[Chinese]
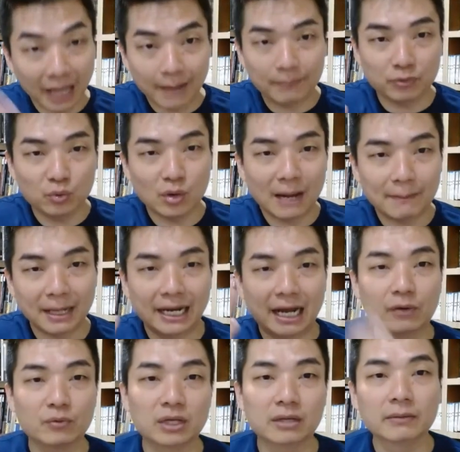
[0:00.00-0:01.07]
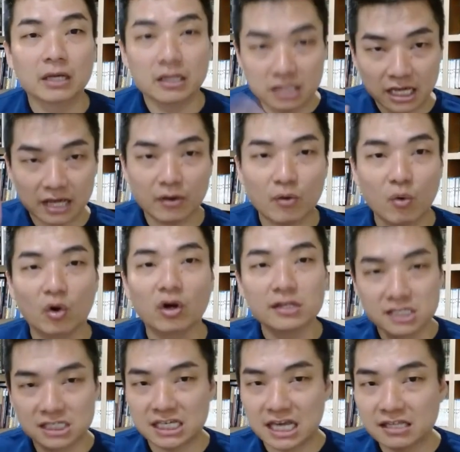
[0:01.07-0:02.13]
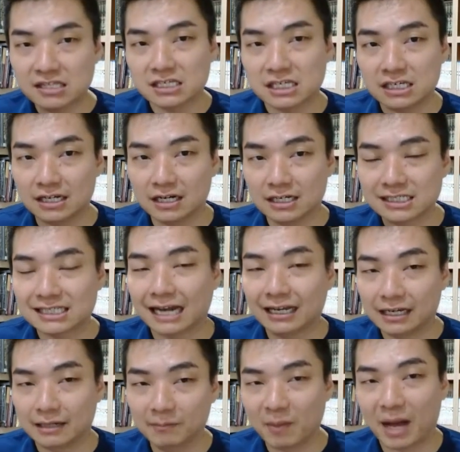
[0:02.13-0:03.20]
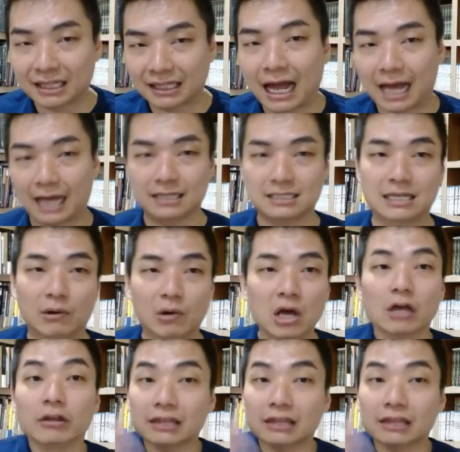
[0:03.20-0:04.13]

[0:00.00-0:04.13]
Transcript: 阿卜杜拉·巴达维，结果掀起了三零八大海啸。